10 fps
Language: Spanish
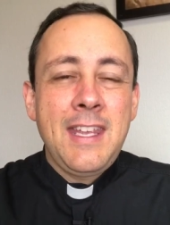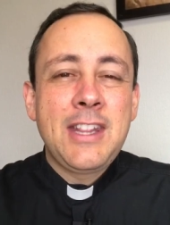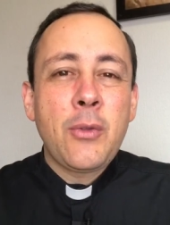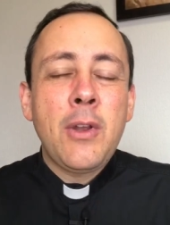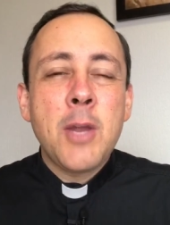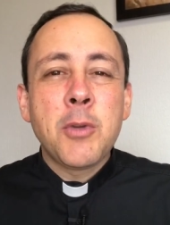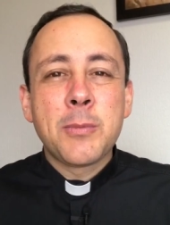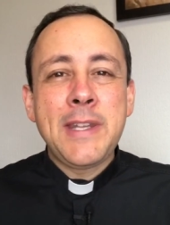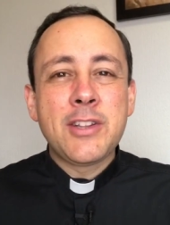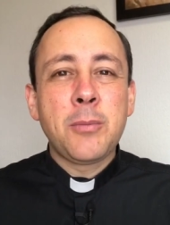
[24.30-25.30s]
Y todo lo
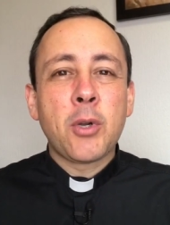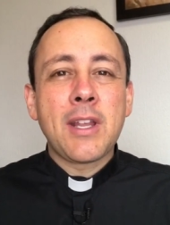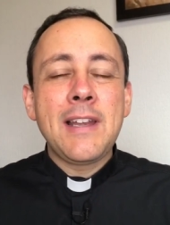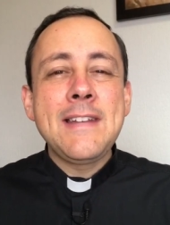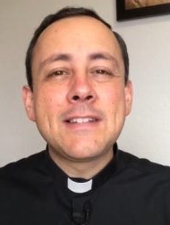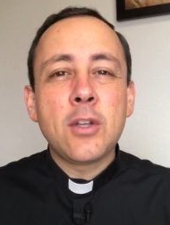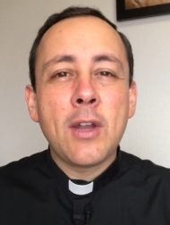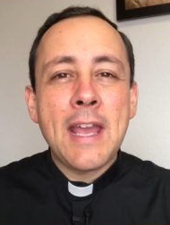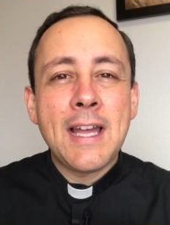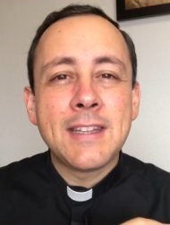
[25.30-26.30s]
hemos visto porque es la
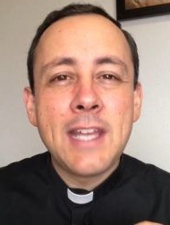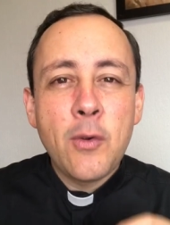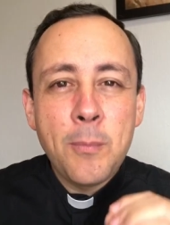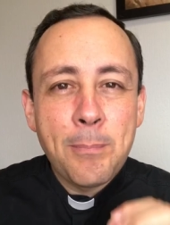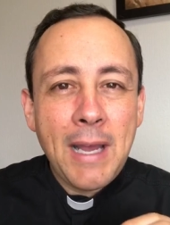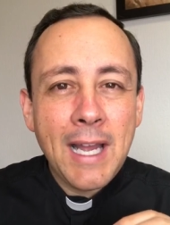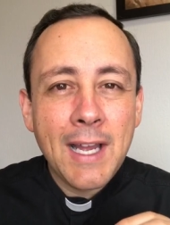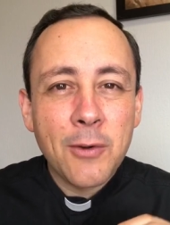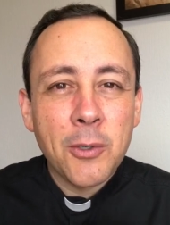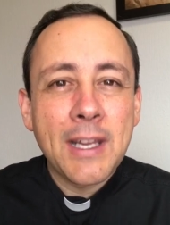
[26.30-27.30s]
historia de un
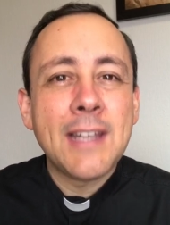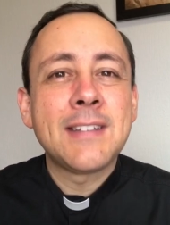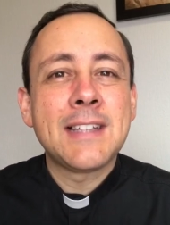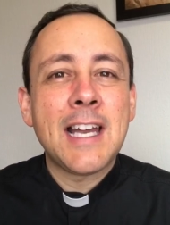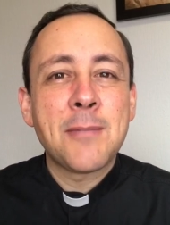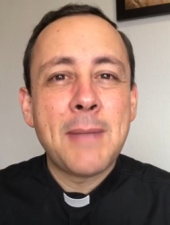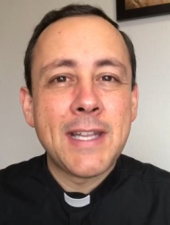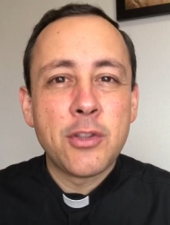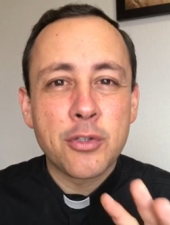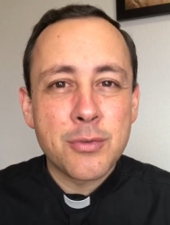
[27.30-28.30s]
pájaro que está
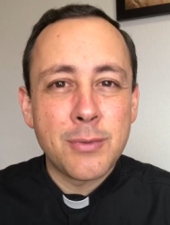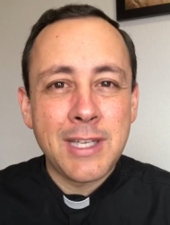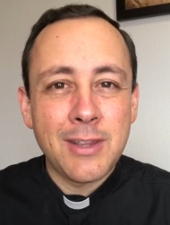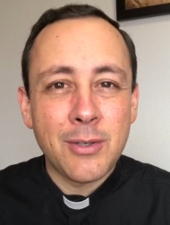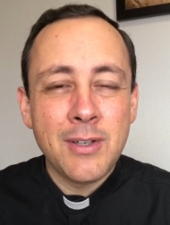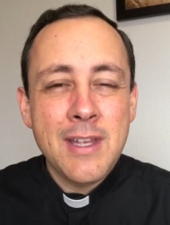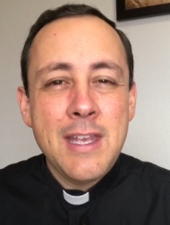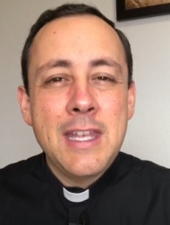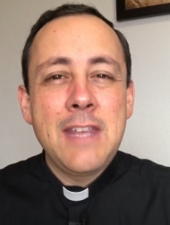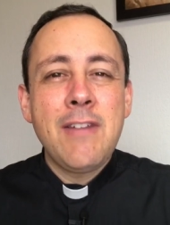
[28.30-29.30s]
armando su nido
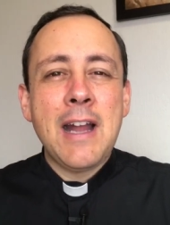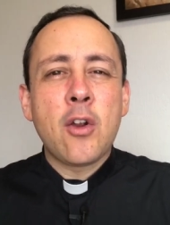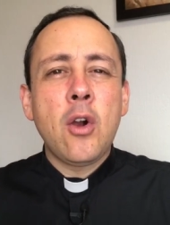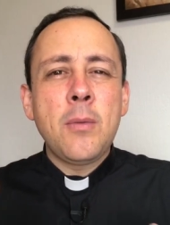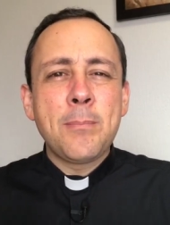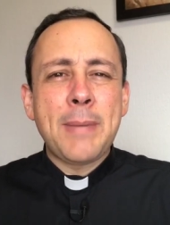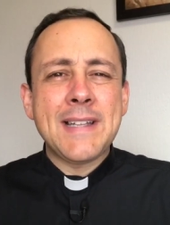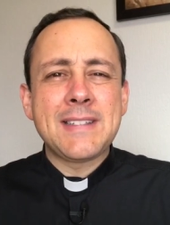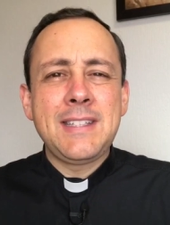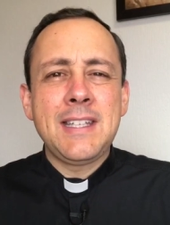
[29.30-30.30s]
y va con
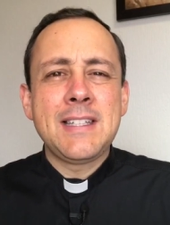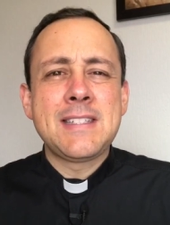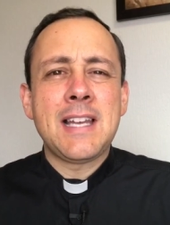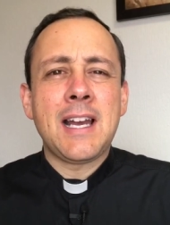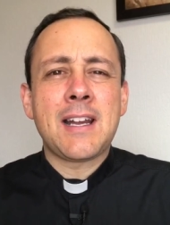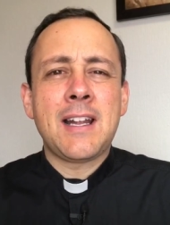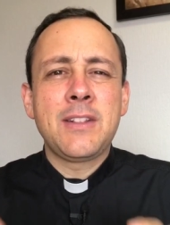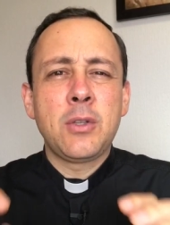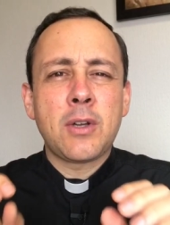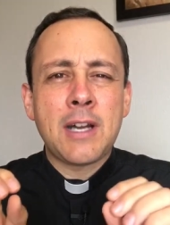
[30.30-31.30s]
paciencia
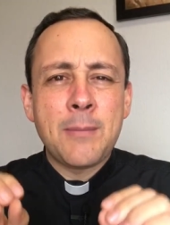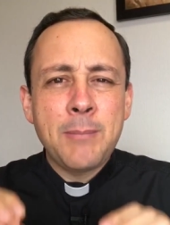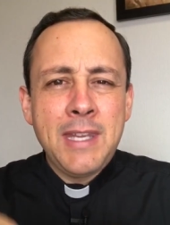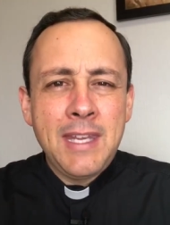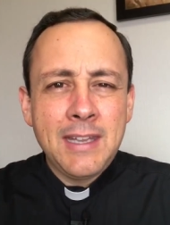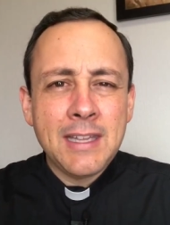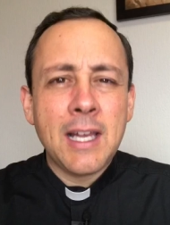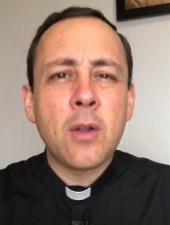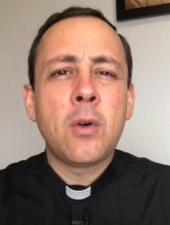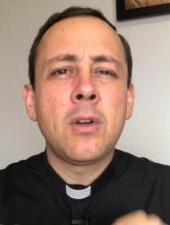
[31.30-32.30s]
agarrando
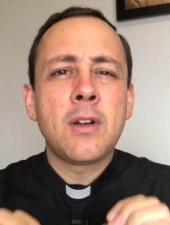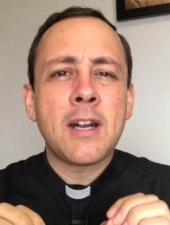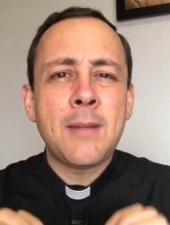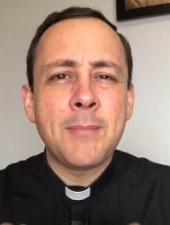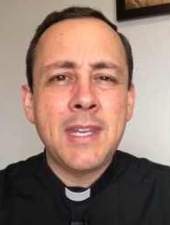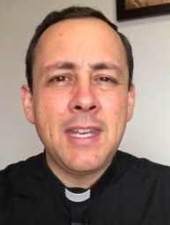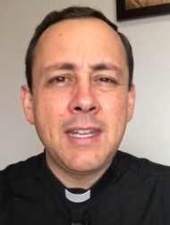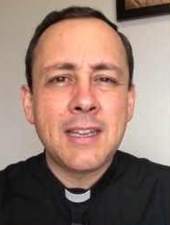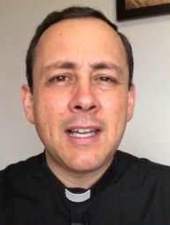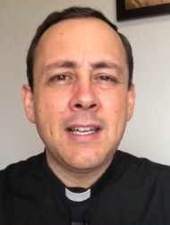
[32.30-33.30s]
ramita con
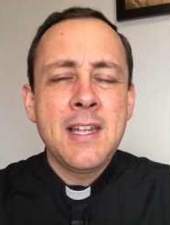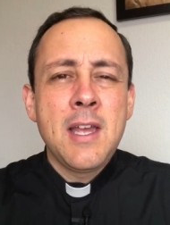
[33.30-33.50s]
ramita,